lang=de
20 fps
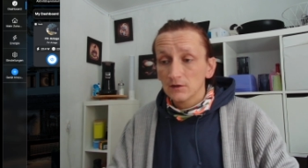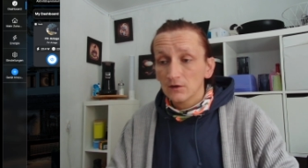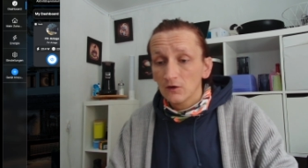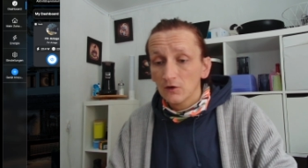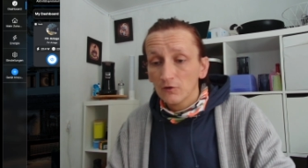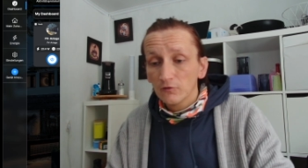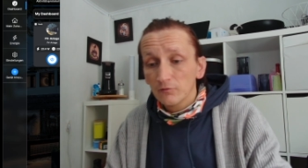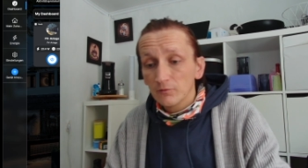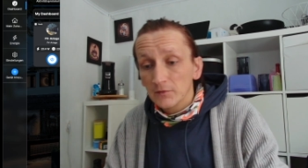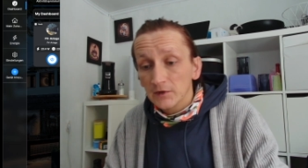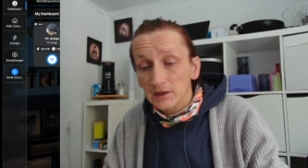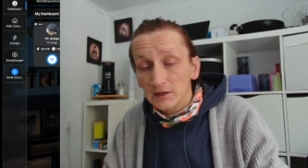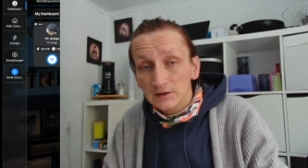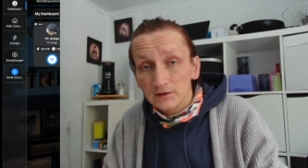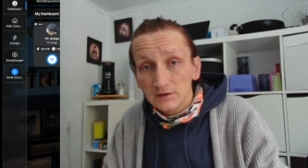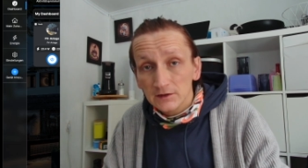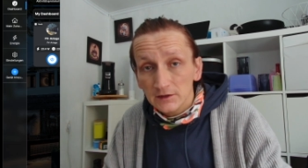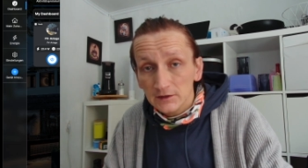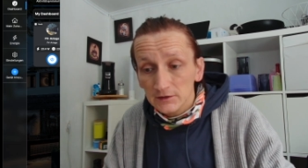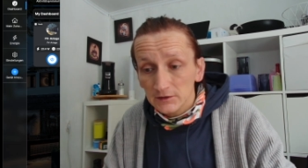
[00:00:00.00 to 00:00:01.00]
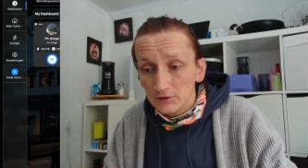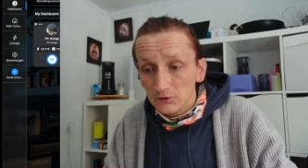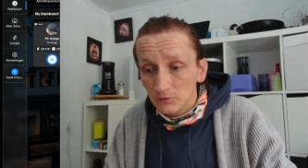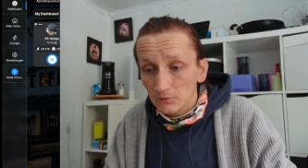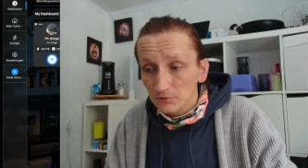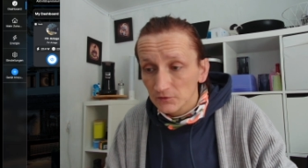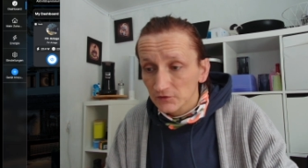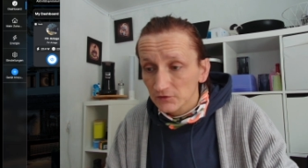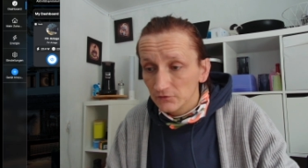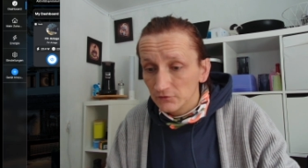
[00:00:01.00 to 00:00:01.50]
auf mein Handy
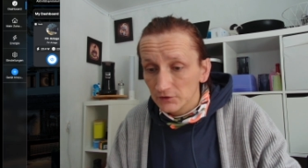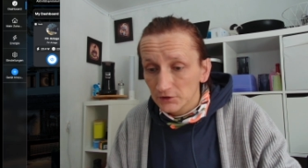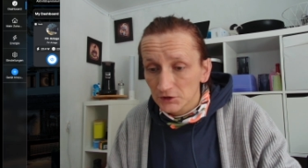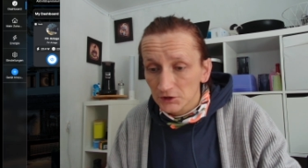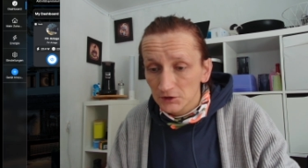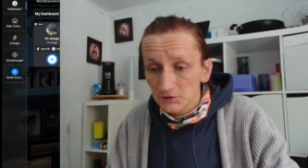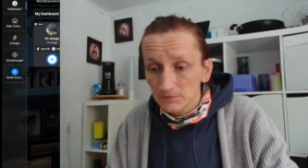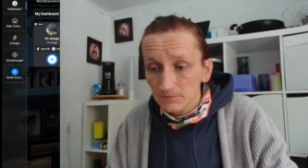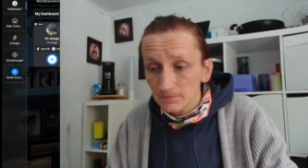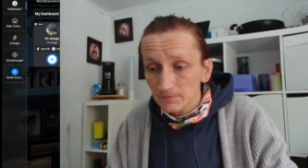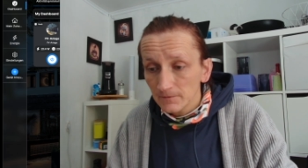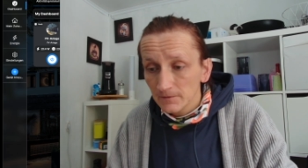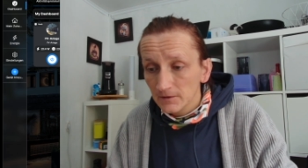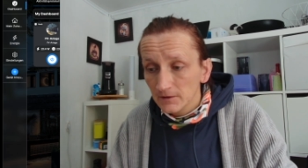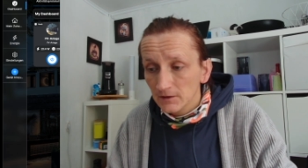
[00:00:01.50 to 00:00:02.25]
umswitchen.